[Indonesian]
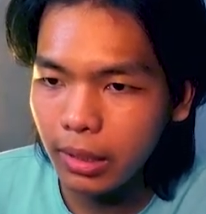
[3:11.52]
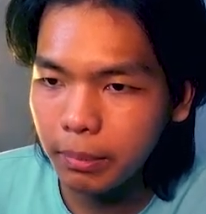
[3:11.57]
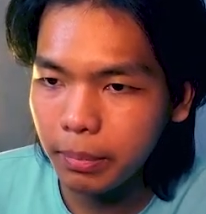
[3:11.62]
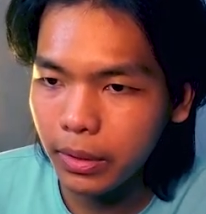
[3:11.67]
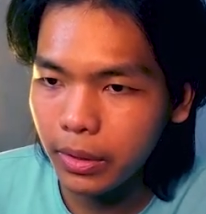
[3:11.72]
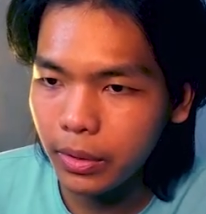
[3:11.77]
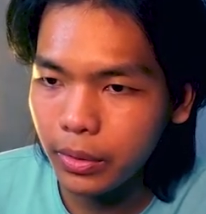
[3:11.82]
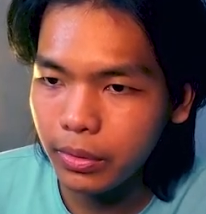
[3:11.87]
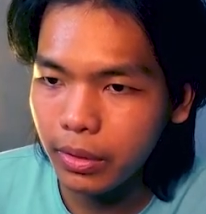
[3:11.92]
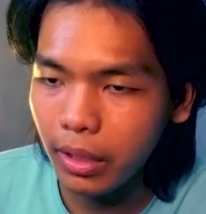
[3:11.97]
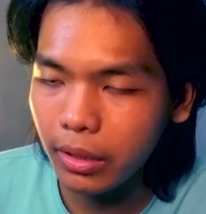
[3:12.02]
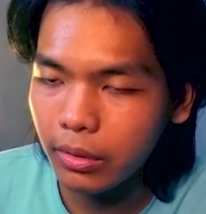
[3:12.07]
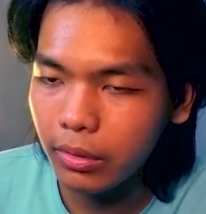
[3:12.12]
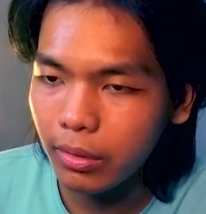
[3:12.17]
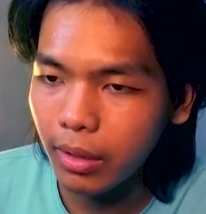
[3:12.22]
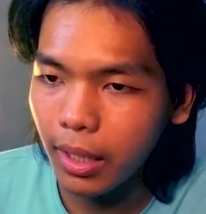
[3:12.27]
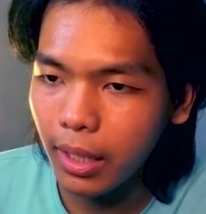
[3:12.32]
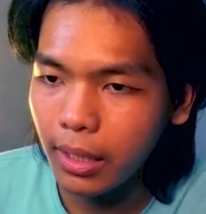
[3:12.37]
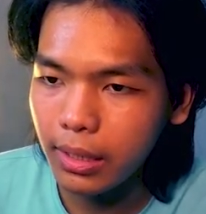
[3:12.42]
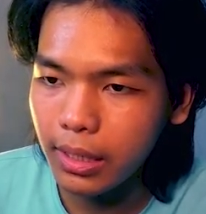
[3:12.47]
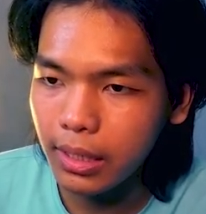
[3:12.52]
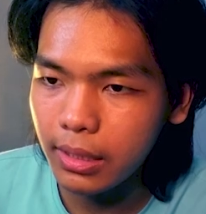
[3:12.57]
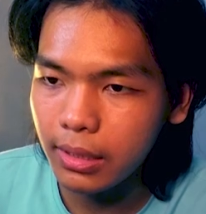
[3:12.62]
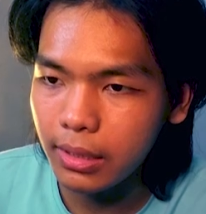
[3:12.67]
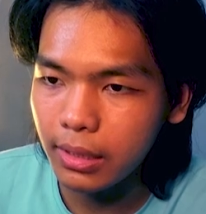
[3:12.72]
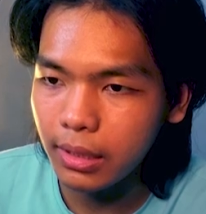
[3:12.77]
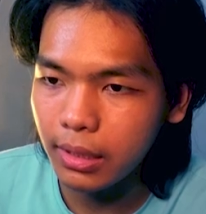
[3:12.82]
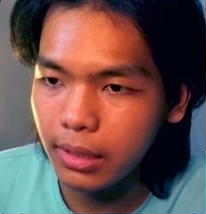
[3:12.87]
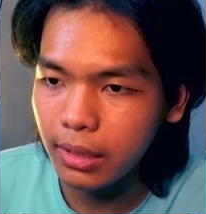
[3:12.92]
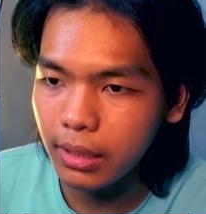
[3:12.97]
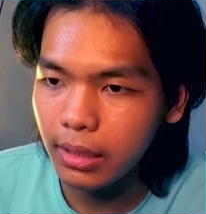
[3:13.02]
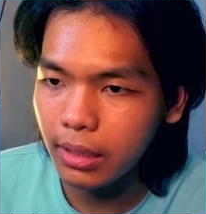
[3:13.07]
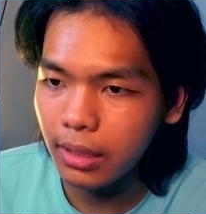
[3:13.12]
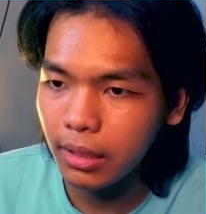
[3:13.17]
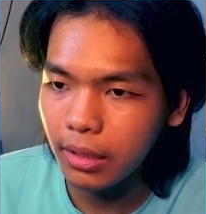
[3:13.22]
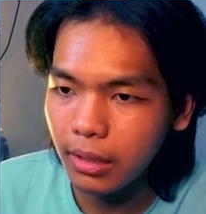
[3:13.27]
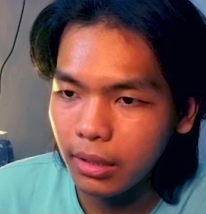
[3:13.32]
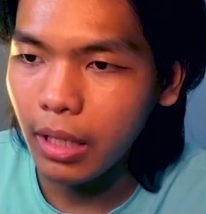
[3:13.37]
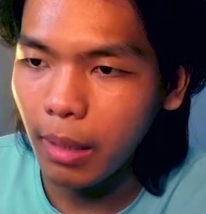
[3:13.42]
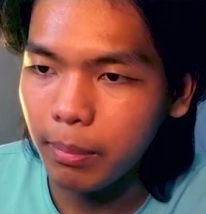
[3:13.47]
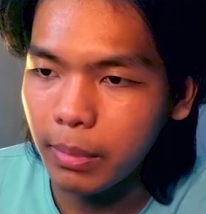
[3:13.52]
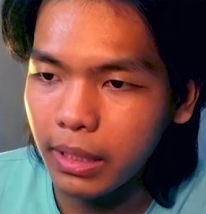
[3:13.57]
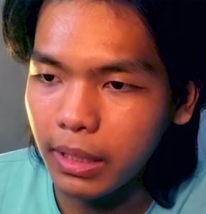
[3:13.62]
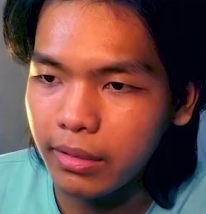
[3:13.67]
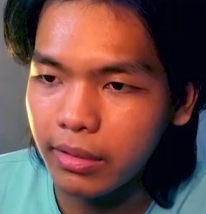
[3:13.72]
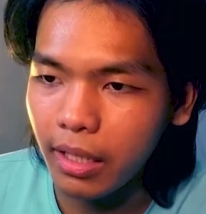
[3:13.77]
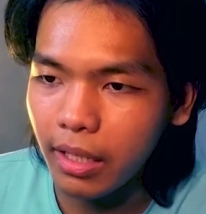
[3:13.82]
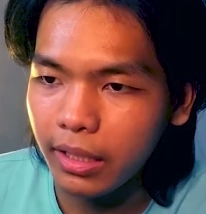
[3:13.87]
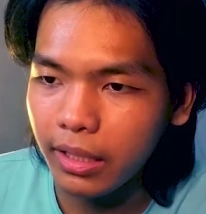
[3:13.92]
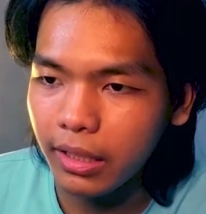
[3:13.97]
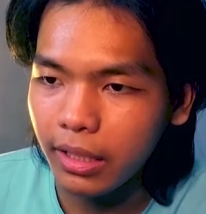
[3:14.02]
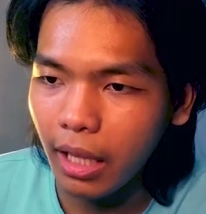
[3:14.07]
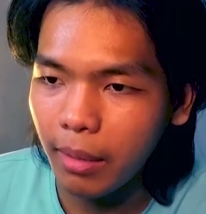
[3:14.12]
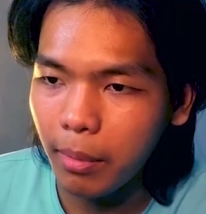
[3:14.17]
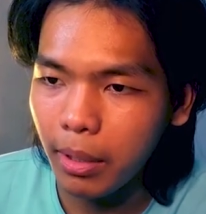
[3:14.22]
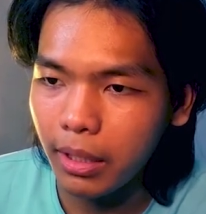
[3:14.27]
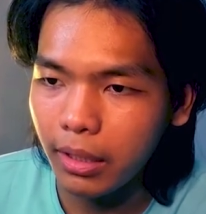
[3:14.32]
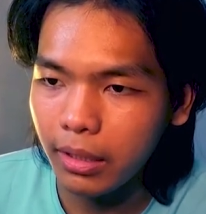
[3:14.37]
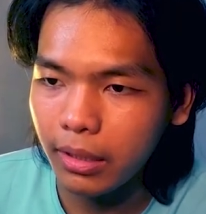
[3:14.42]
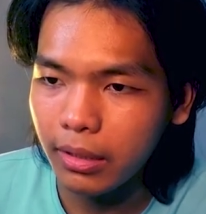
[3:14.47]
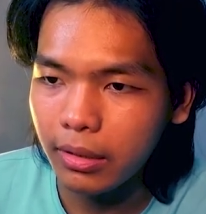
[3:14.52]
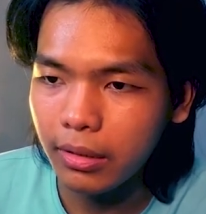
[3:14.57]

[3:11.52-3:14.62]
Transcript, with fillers: saya perlu satu aja sih Tak bisa ini tamatkan